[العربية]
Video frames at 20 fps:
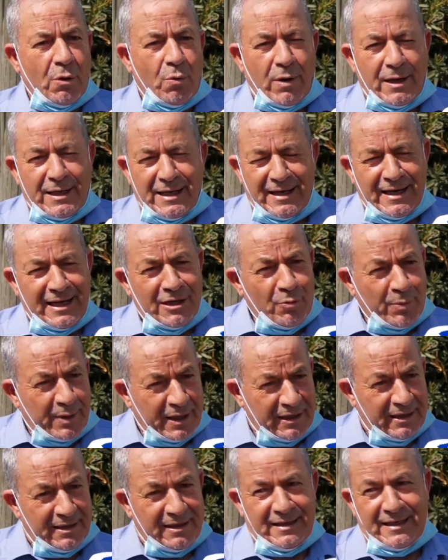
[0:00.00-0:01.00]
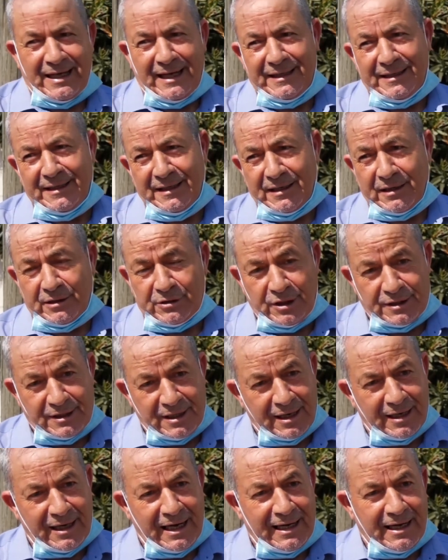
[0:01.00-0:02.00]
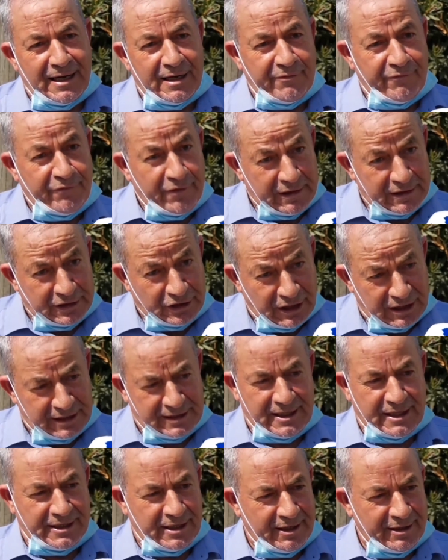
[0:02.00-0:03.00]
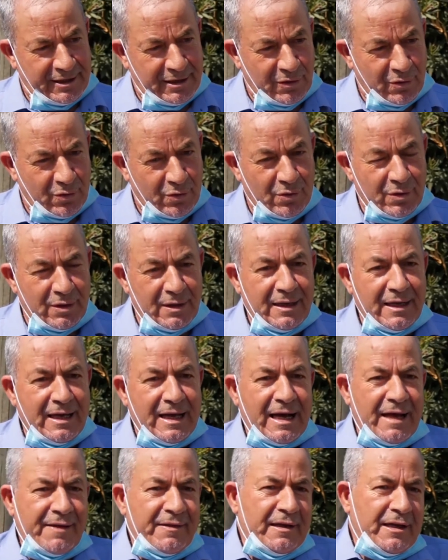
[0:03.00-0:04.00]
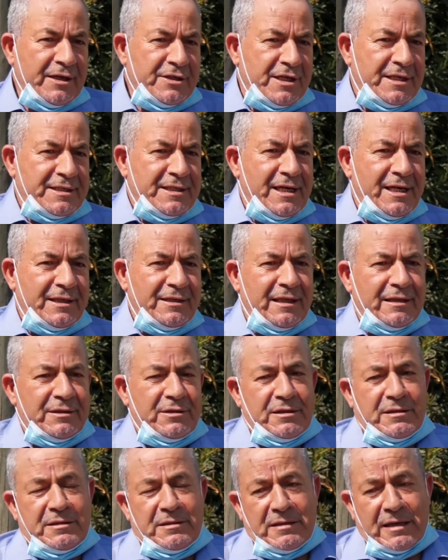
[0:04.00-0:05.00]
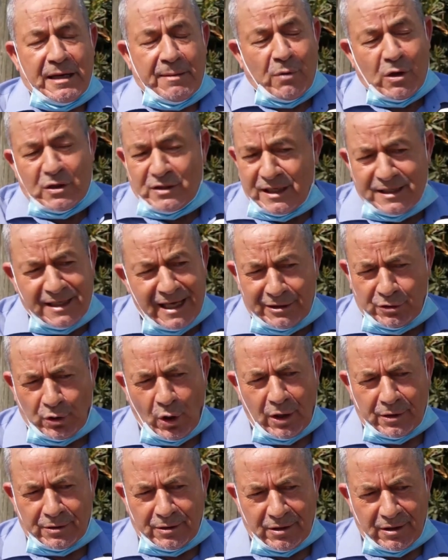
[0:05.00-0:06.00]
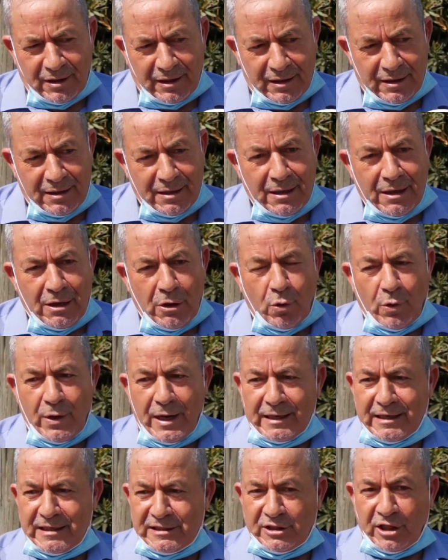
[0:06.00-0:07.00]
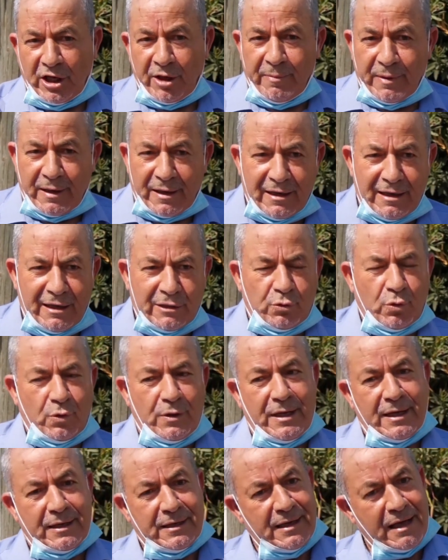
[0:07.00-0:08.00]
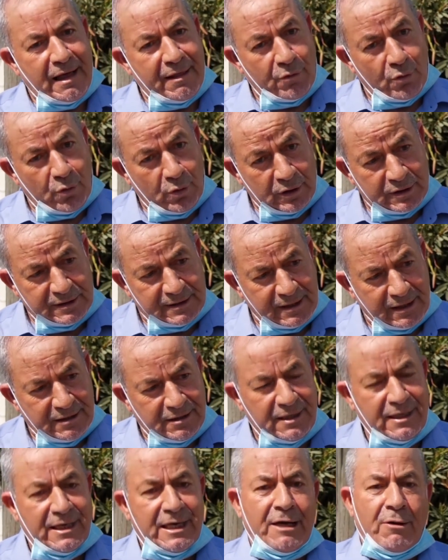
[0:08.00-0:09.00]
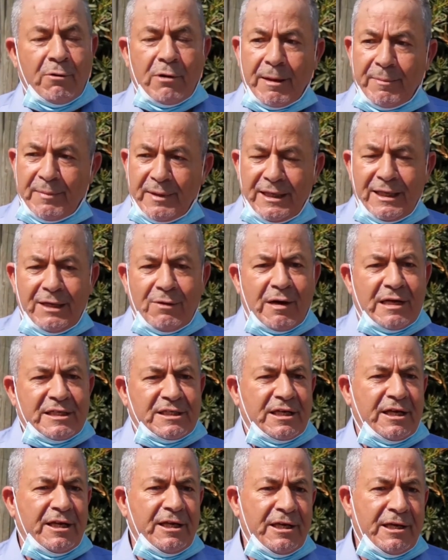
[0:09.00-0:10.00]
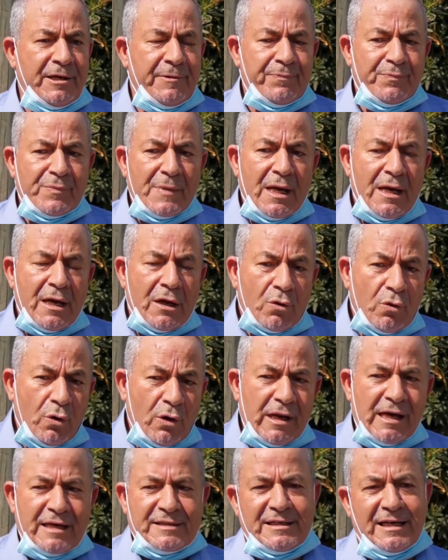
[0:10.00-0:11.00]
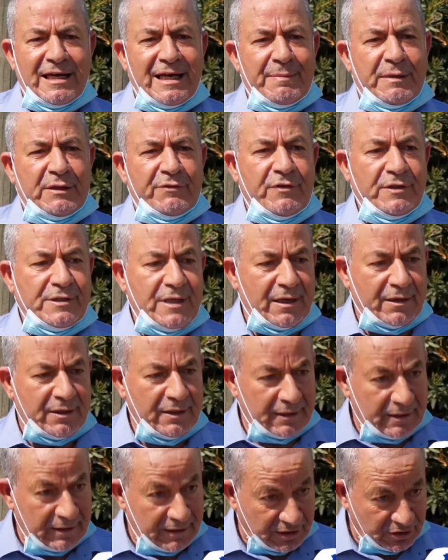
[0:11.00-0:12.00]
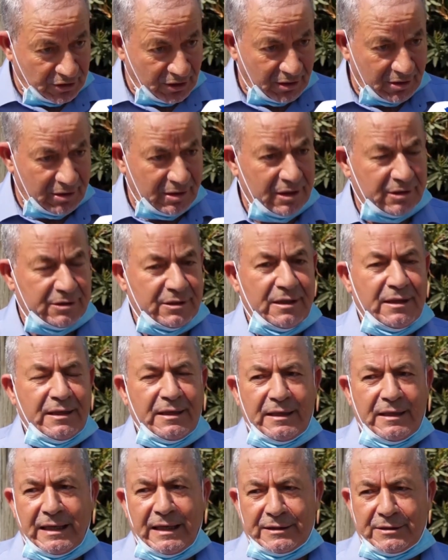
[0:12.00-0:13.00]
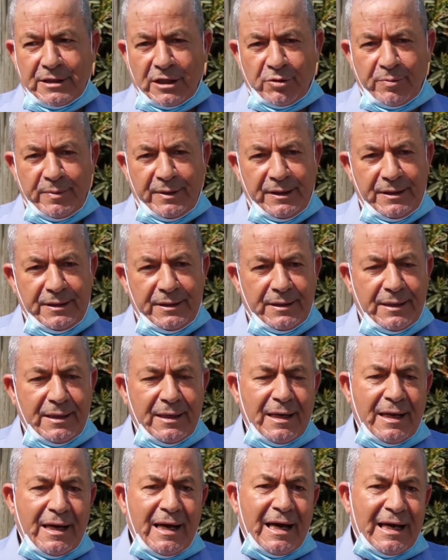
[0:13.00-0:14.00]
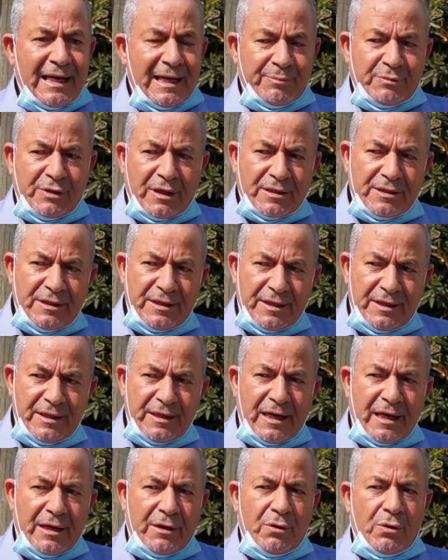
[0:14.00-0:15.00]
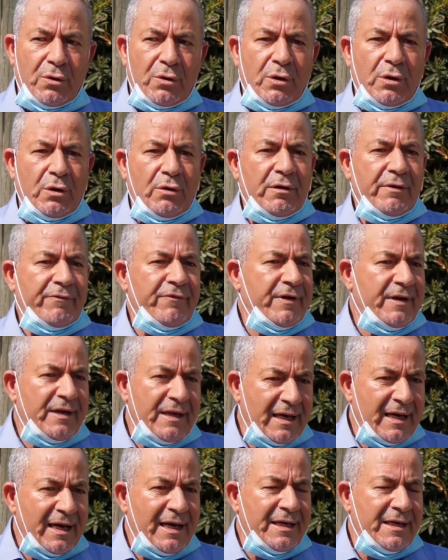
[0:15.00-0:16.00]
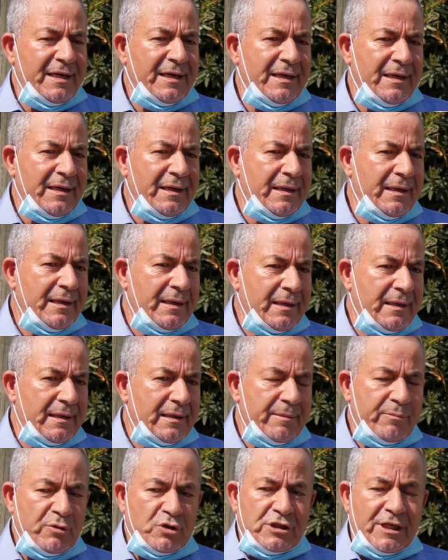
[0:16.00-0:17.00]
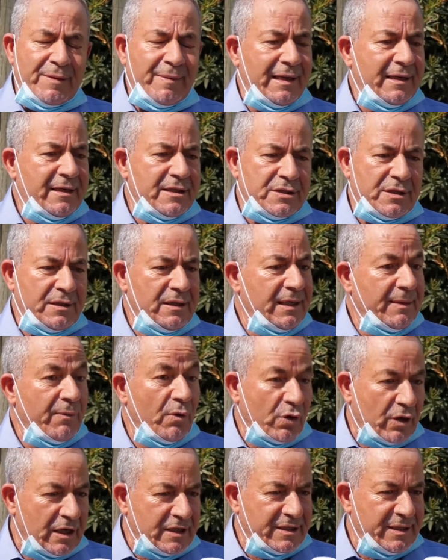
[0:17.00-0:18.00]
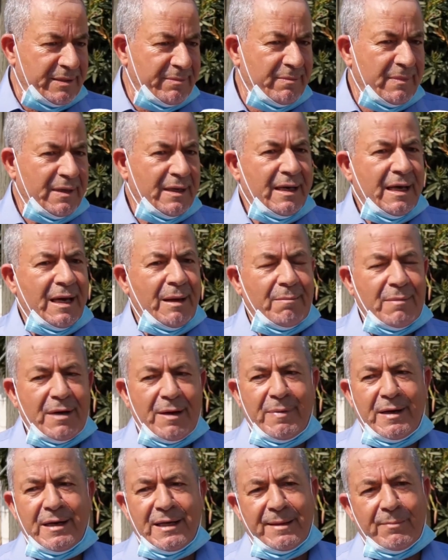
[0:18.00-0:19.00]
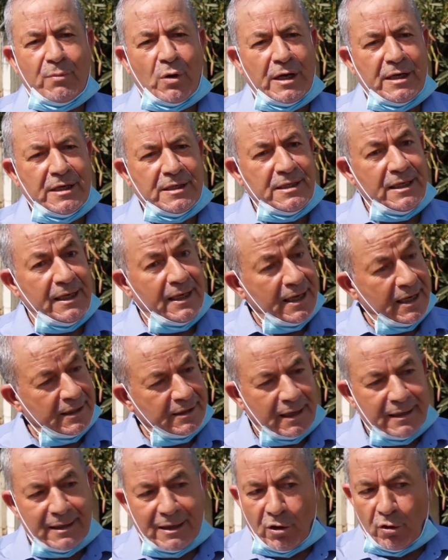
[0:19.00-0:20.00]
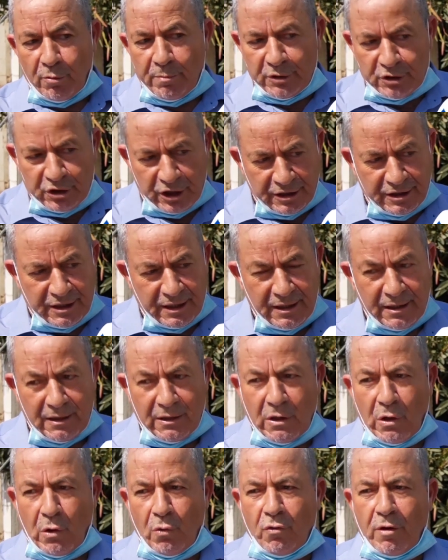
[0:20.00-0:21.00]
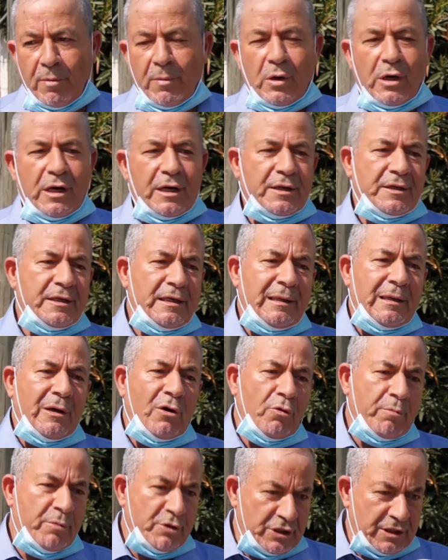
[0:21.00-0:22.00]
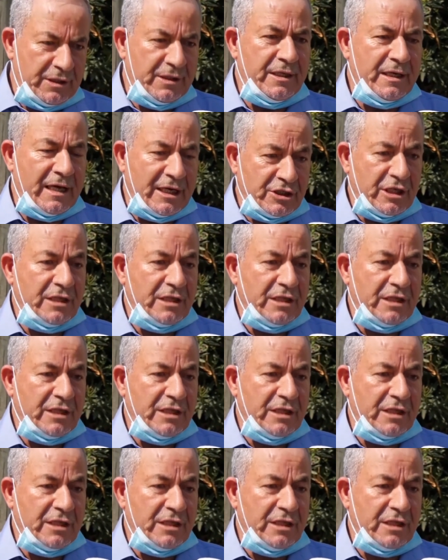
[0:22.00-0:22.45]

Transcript: وهي لا يمكن يعني اقتصارها على شخص نتنياهو هذه الإنجازات آه، المؤسسات تحققها هناك استخبارات هناك أذرع اقتصادية وأمنية وعسكرية كلها ساهمت في تحقيق الاختراقات التطبيعية أنا بتقديري أنه في النهاية المجتمع الإسرائيلي منقسم ما بين مؤيدين لنتنياهو بشدة ومعارضين له بشدة